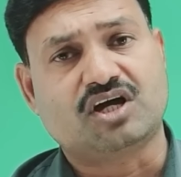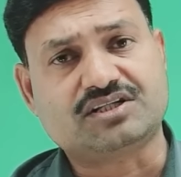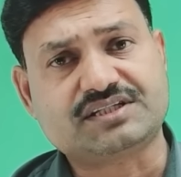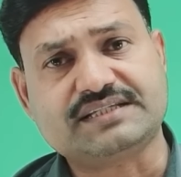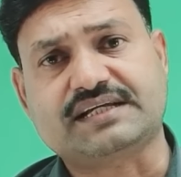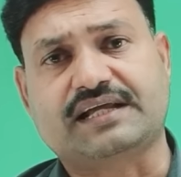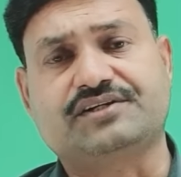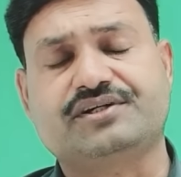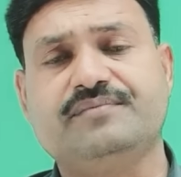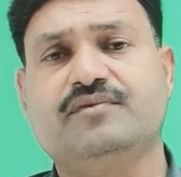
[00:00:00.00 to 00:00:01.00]
अच्छा सा
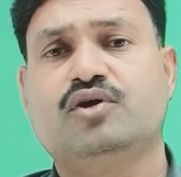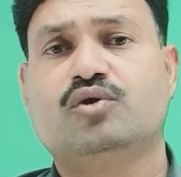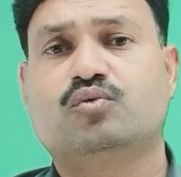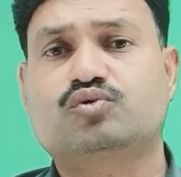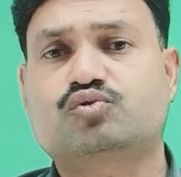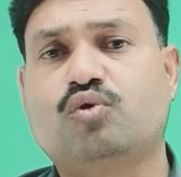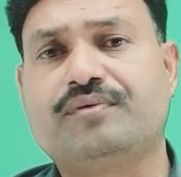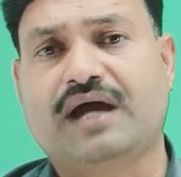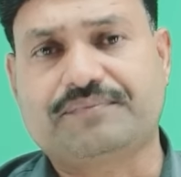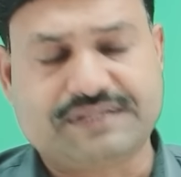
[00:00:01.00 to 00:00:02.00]
कैल्शियम उसको
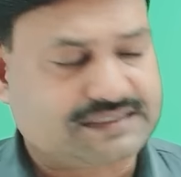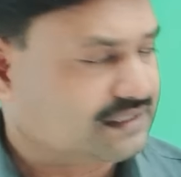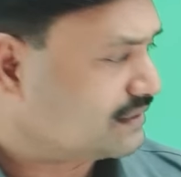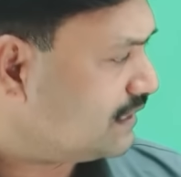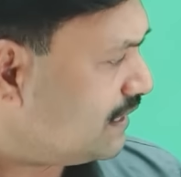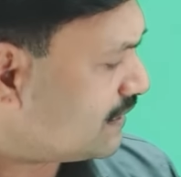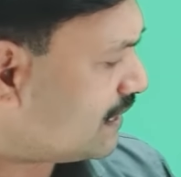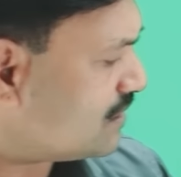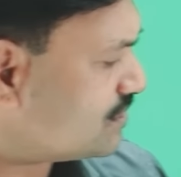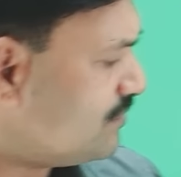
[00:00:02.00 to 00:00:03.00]
भी आप दे सकते हैं
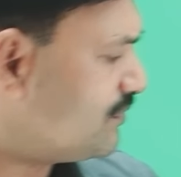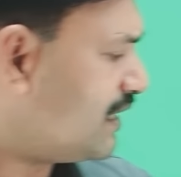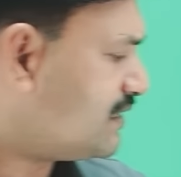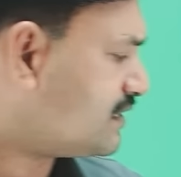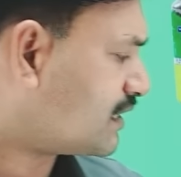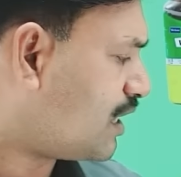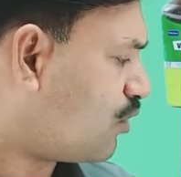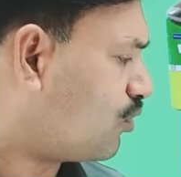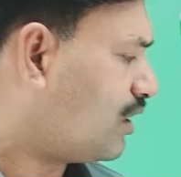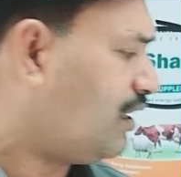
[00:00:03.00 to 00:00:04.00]
कैल्शियम देने से क्या
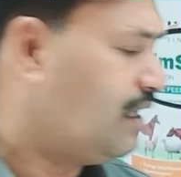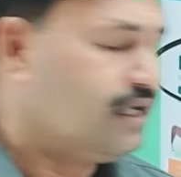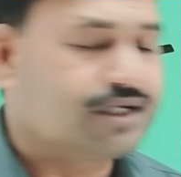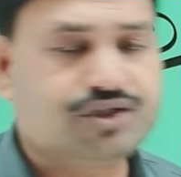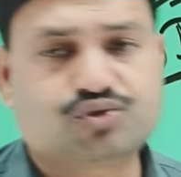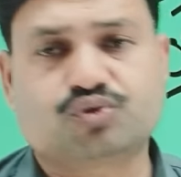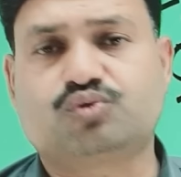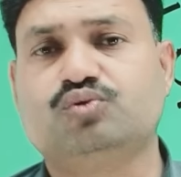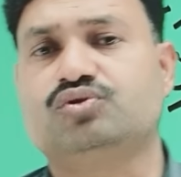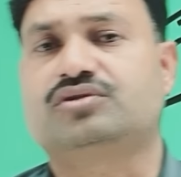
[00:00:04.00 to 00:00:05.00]
होगा कि जो
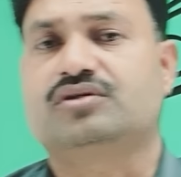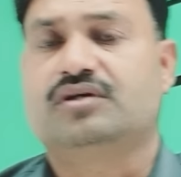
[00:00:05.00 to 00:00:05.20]
दूध